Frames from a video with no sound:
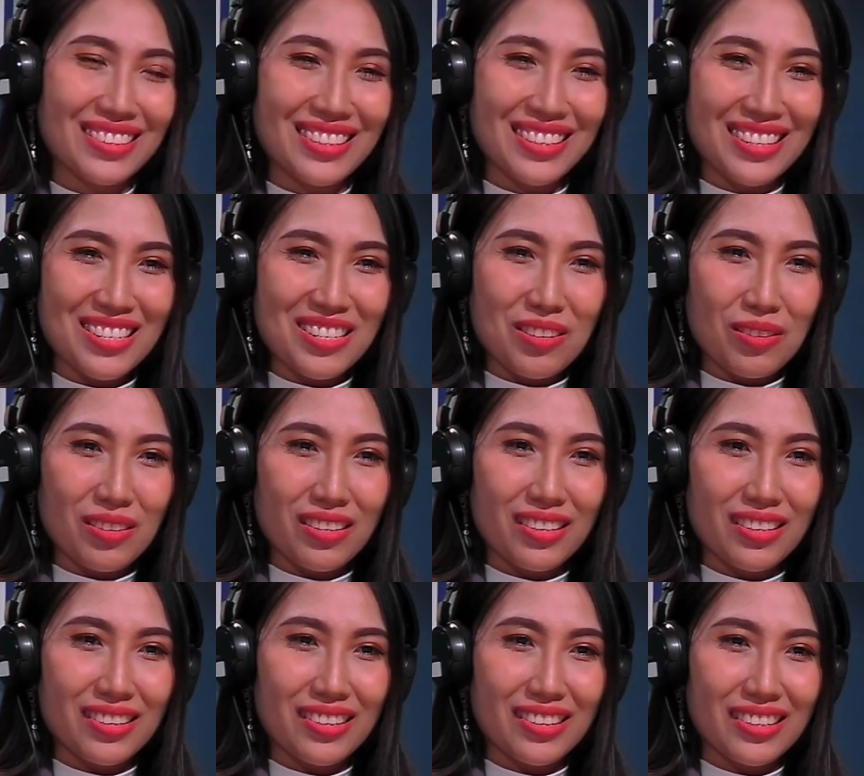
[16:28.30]
เป็นเด็กบ้าง
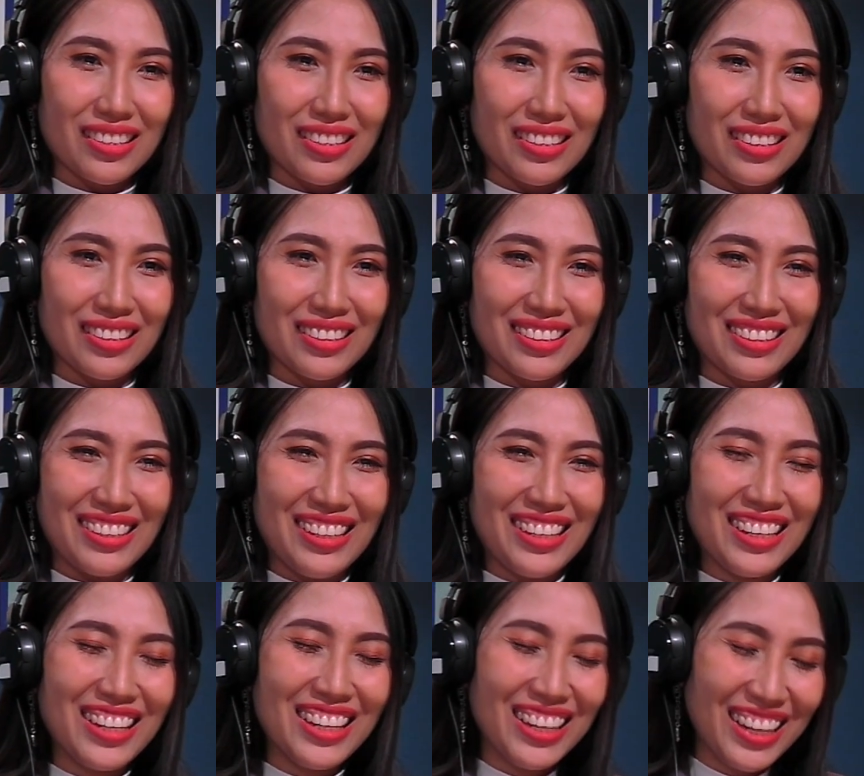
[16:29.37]
ไงคะ
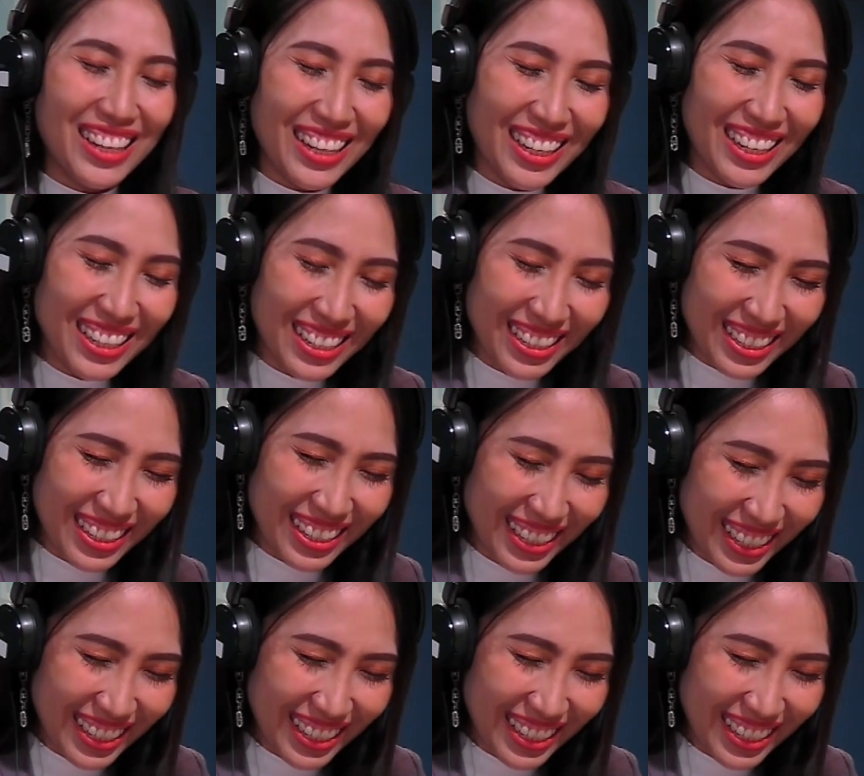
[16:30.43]
เป็นตุ๊กตาเหมือน